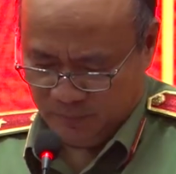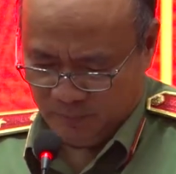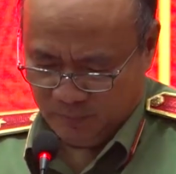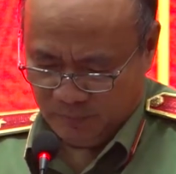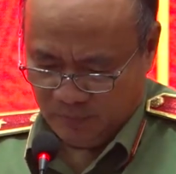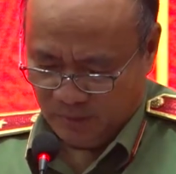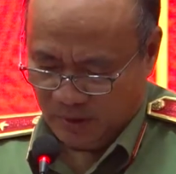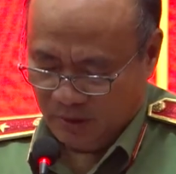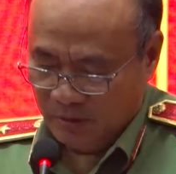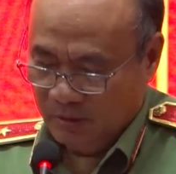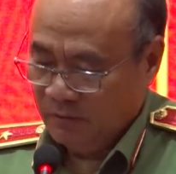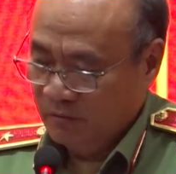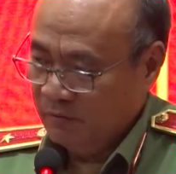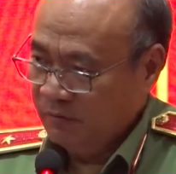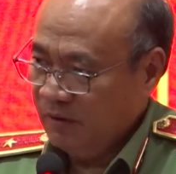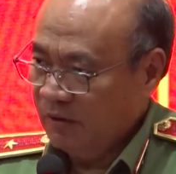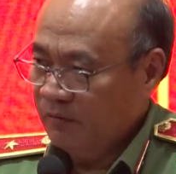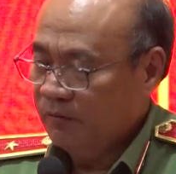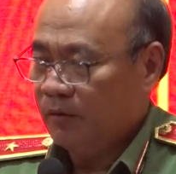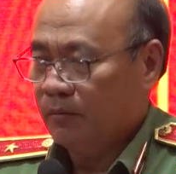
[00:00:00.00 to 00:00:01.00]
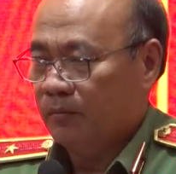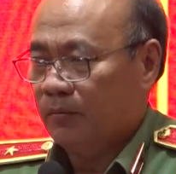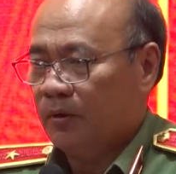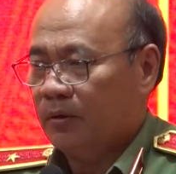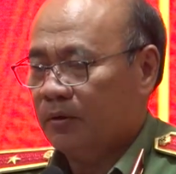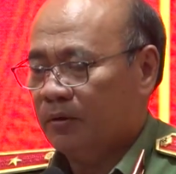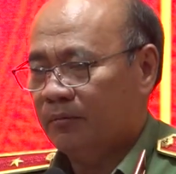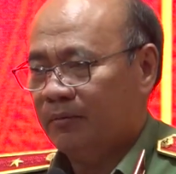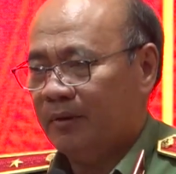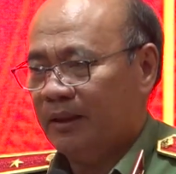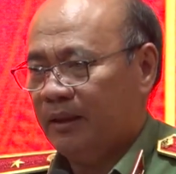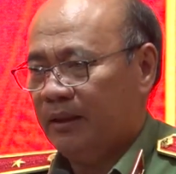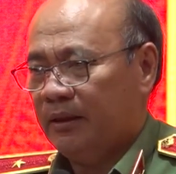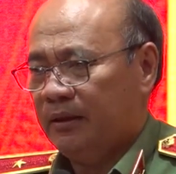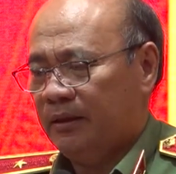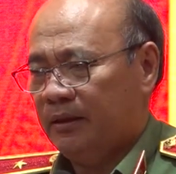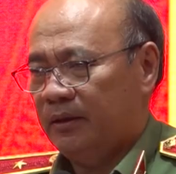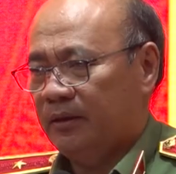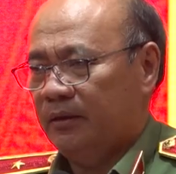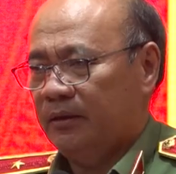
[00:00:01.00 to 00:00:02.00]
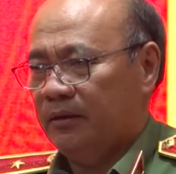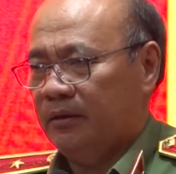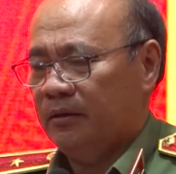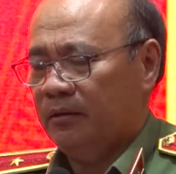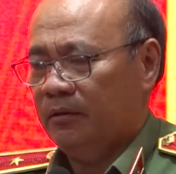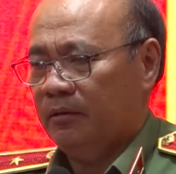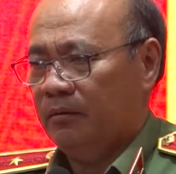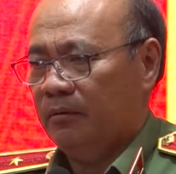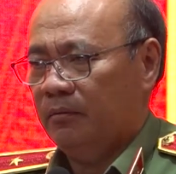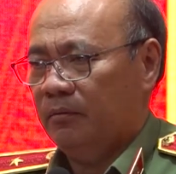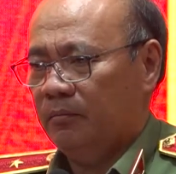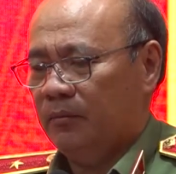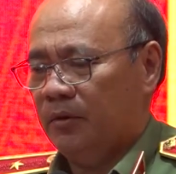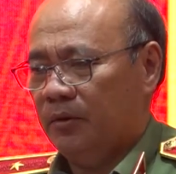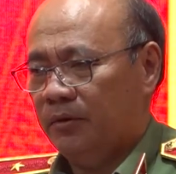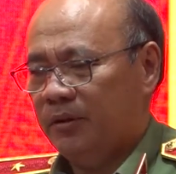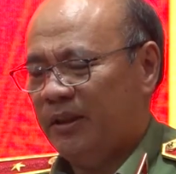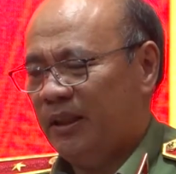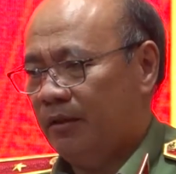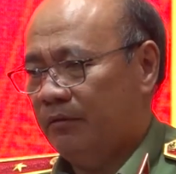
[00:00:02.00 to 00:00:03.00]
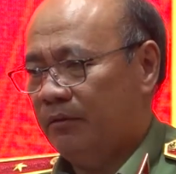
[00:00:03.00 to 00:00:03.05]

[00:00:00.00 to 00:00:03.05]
phù hợp và đề xuất giải pháp góp phần nâng cao hiệu